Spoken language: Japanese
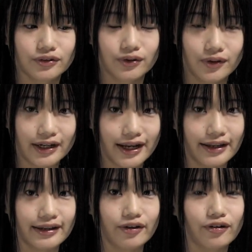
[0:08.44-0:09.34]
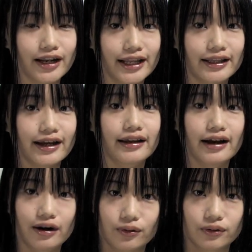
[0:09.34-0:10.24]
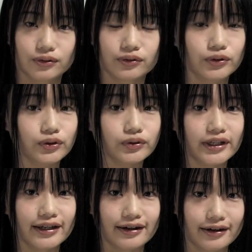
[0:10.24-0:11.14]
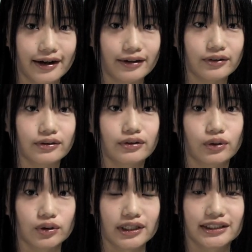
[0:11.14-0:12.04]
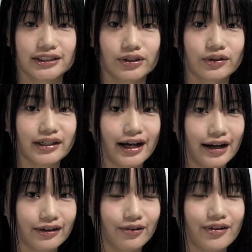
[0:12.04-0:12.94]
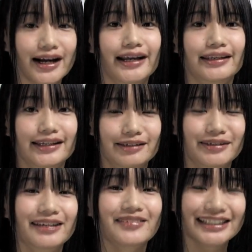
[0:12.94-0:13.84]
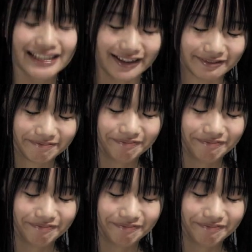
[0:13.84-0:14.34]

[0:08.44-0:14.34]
今回「終わらない青」という映画が6月4日公開に決まりました